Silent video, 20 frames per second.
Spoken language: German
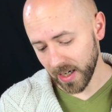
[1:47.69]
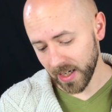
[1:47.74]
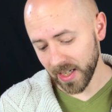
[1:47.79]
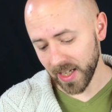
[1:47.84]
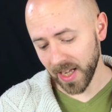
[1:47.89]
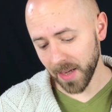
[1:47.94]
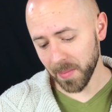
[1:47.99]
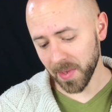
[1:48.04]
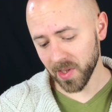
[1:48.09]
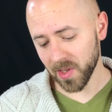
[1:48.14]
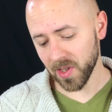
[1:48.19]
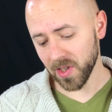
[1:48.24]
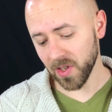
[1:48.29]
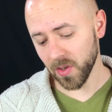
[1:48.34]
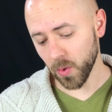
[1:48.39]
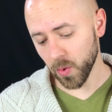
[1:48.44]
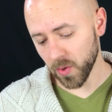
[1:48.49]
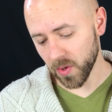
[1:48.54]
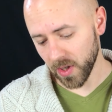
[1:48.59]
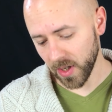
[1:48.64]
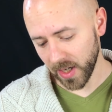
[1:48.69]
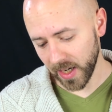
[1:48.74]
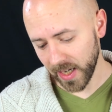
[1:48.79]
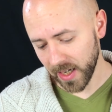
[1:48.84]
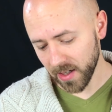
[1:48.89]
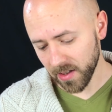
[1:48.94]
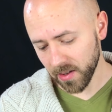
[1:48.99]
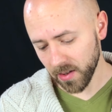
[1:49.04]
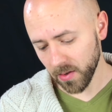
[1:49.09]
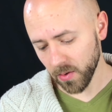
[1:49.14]
indem er sich
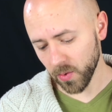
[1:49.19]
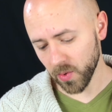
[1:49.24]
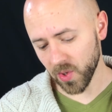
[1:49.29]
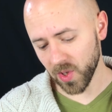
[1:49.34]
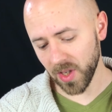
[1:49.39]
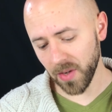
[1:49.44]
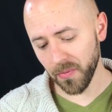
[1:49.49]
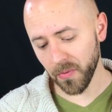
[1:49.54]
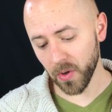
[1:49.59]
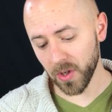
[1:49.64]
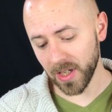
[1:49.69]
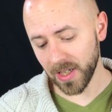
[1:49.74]
unterredete und sie von